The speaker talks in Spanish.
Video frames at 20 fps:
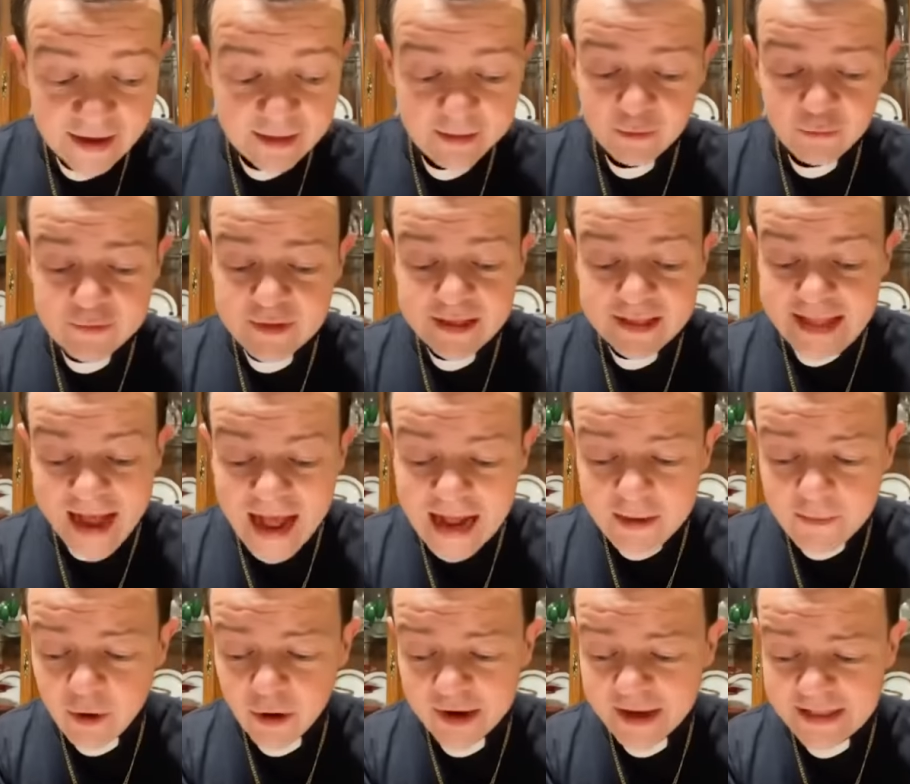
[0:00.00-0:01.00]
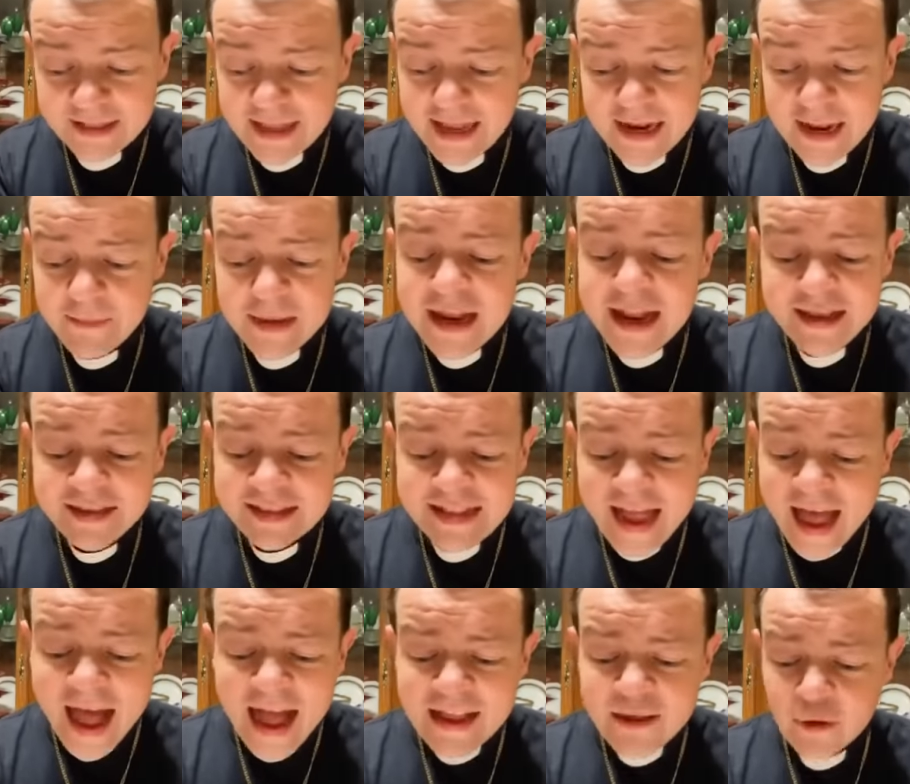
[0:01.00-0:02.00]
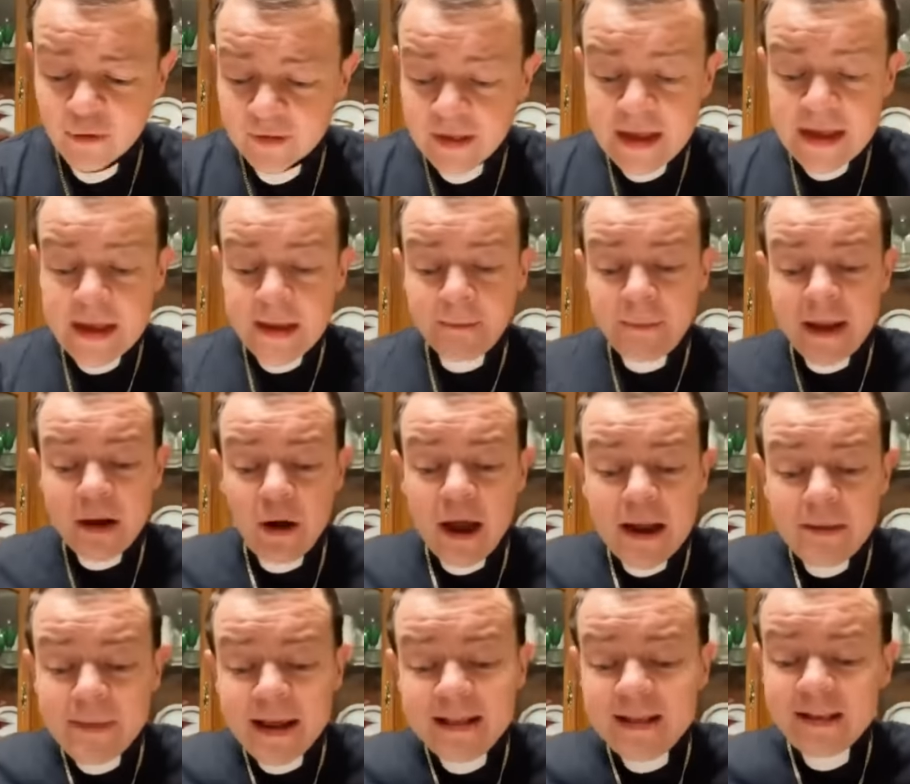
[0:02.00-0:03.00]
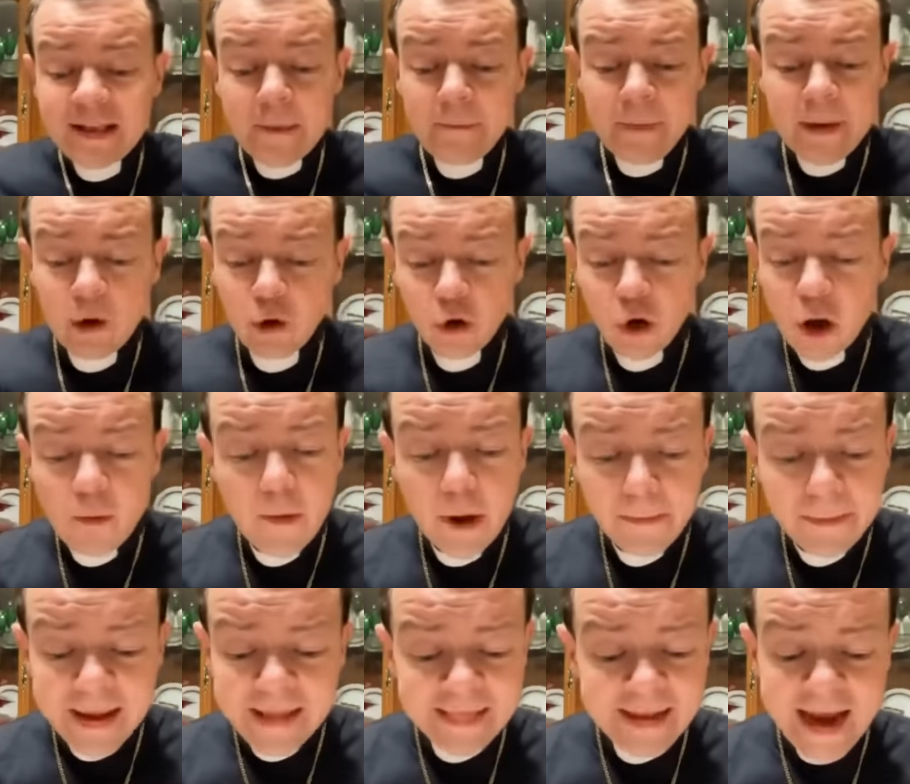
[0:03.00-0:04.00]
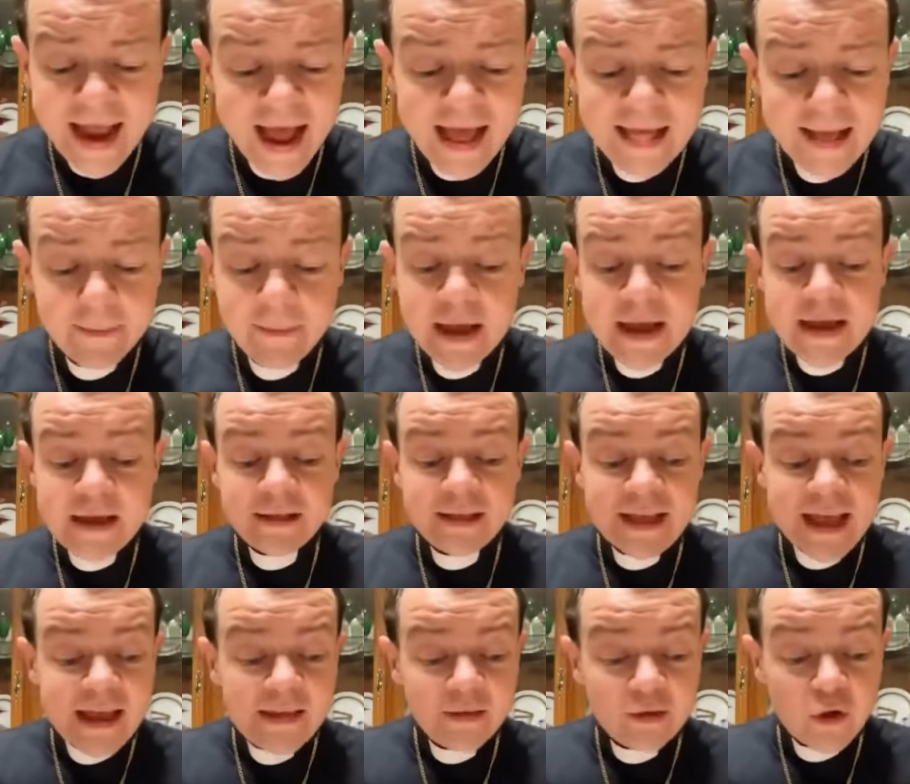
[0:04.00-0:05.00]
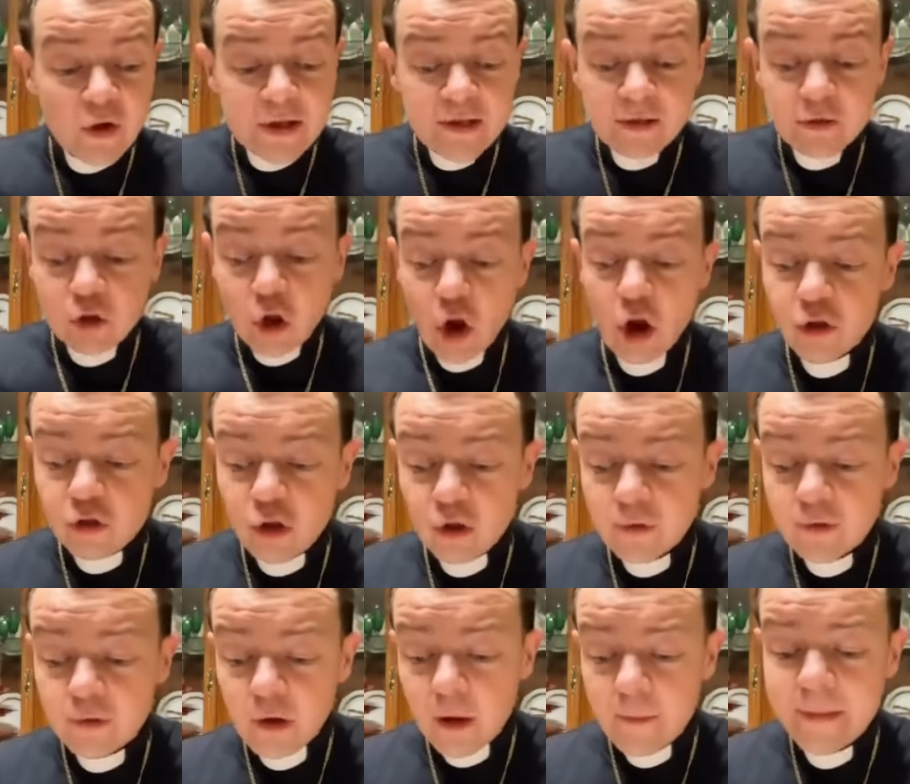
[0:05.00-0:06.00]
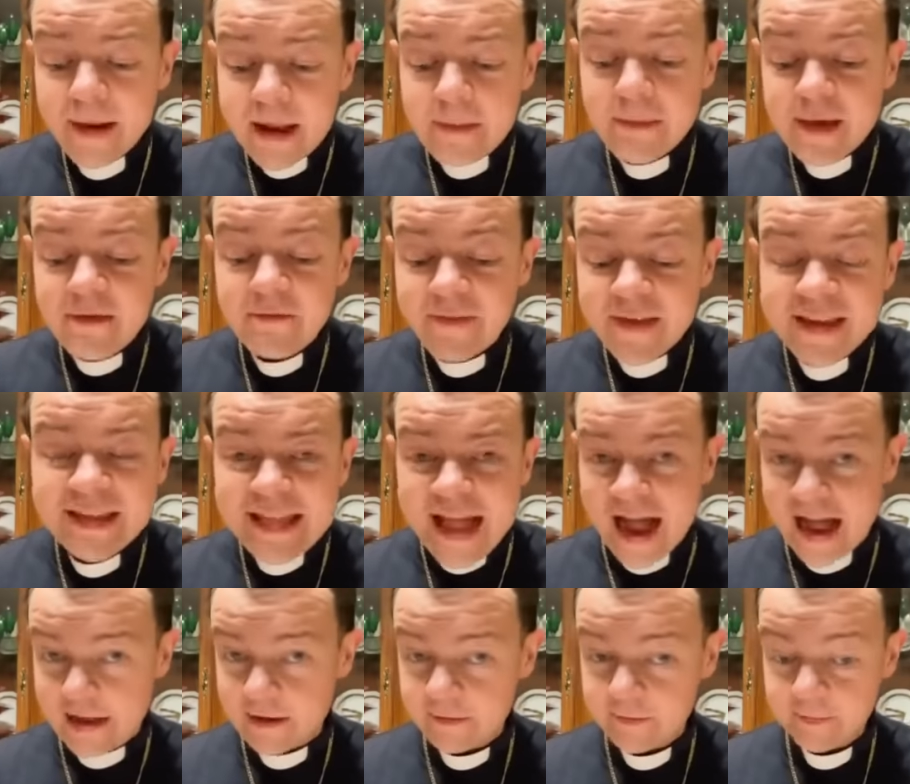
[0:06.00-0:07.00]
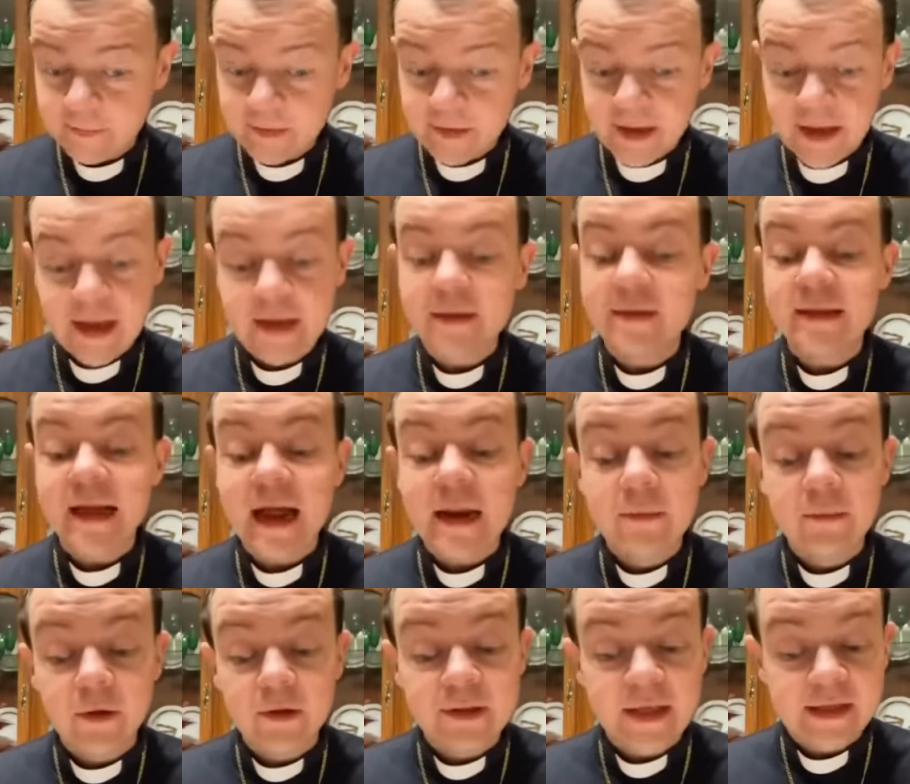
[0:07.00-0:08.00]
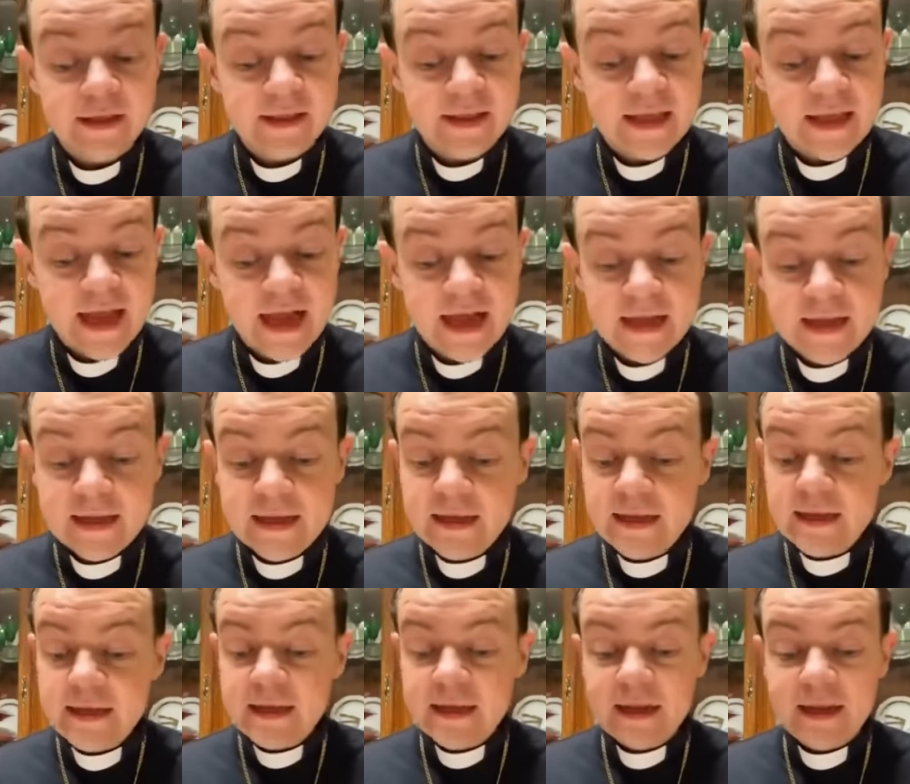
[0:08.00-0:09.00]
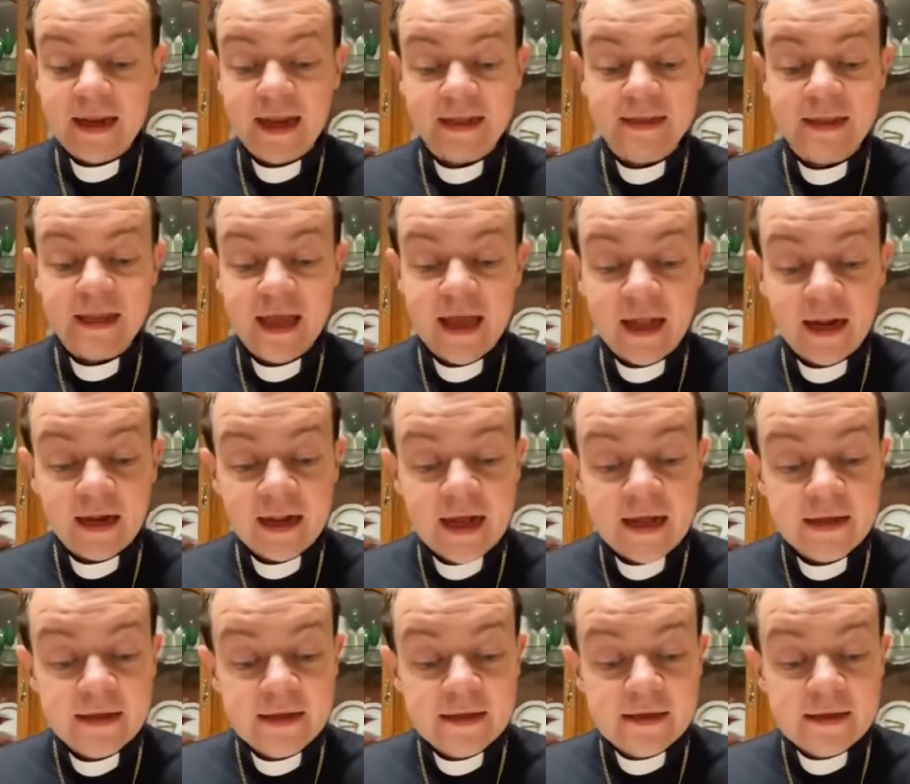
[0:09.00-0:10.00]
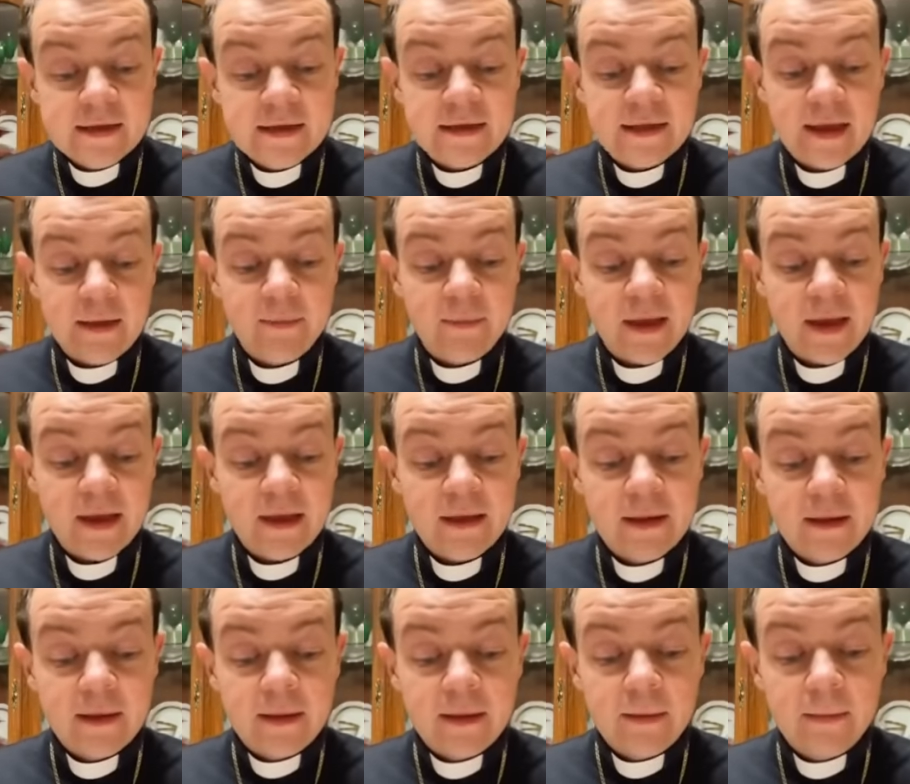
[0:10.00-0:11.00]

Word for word: es un salmo que tiene miles de años. Pero él me dice, pero ¿cómo, Padre Adam, si esto es todo sobre mi vida? El salmo decía, la tierra se me